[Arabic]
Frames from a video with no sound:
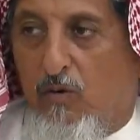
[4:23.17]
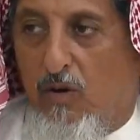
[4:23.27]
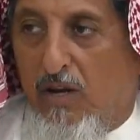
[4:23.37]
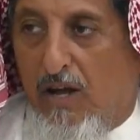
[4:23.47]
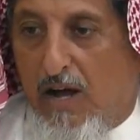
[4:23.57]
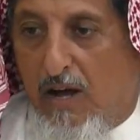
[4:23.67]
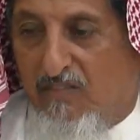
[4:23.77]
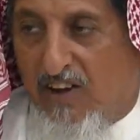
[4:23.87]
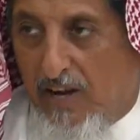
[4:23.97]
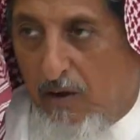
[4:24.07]
كلها
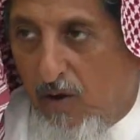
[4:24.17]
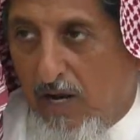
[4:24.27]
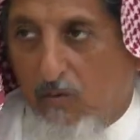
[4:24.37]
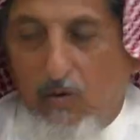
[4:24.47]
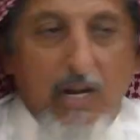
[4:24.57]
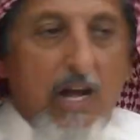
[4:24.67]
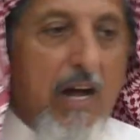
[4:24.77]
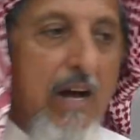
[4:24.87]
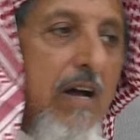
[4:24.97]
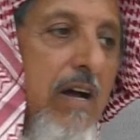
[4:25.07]
فرح ولا
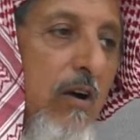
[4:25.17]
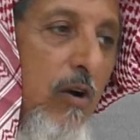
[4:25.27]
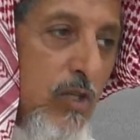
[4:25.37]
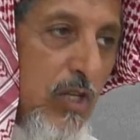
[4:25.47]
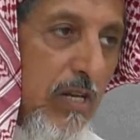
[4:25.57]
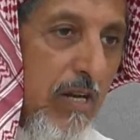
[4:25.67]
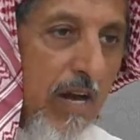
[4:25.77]
كلها حزن